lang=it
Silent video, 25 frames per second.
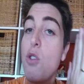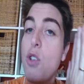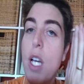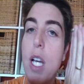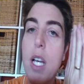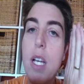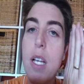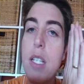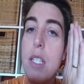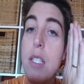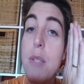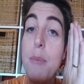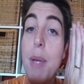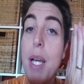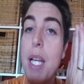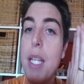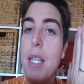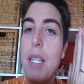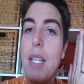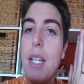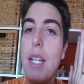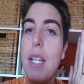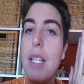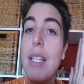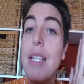cioè
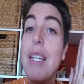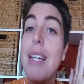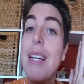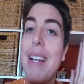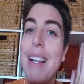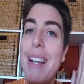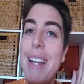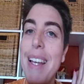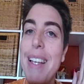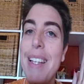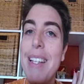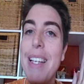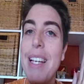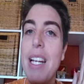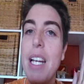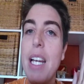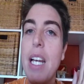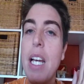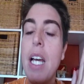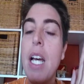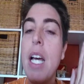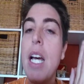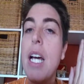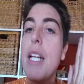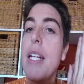smettere di
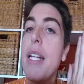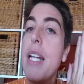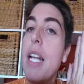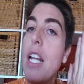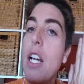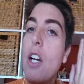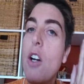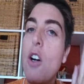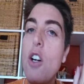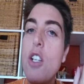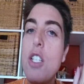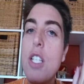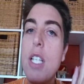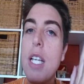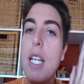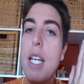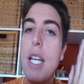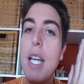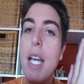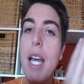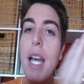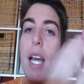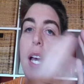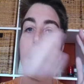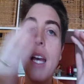credere nelle cose
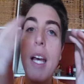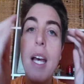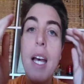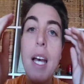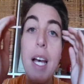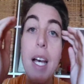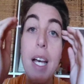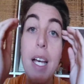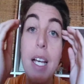che